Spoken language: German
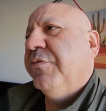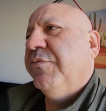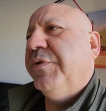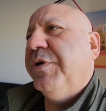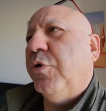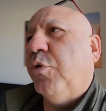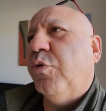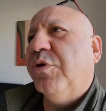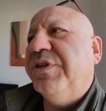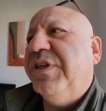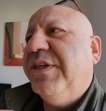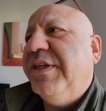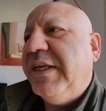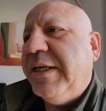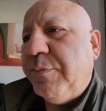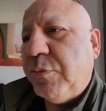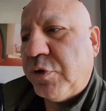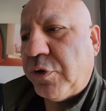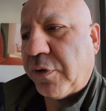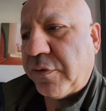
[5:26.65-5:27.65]
wie hoch die
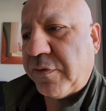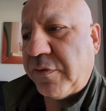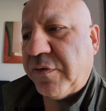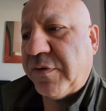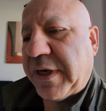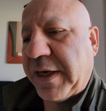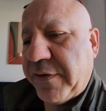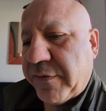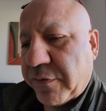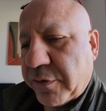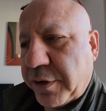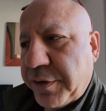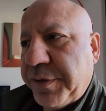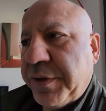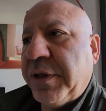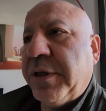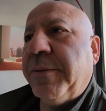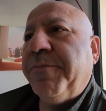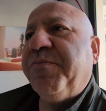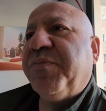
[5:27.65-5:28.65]
Nebenkosten sein
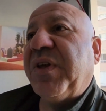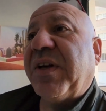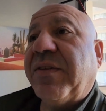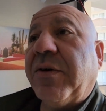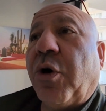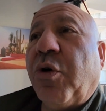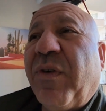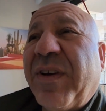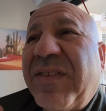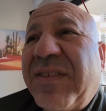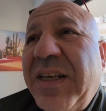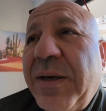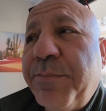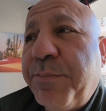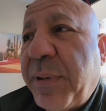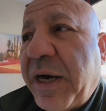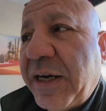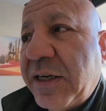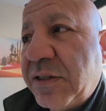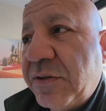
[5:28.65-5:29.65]
sollen, dass auch was
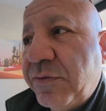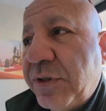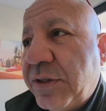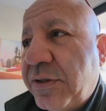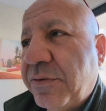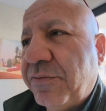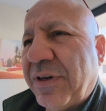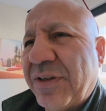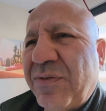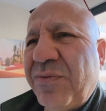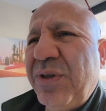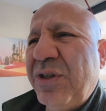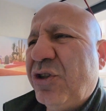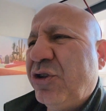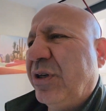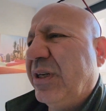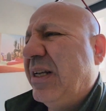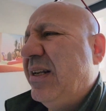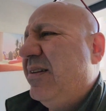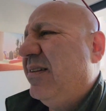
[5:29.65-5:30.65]
gemacht wird, was wir
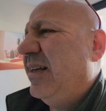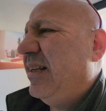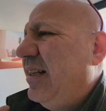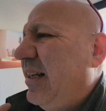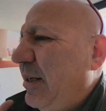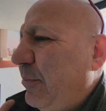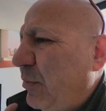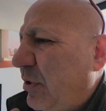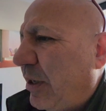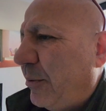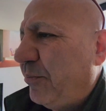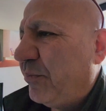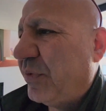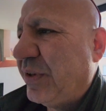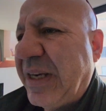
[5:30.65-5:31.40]
schon alles erlebt haben.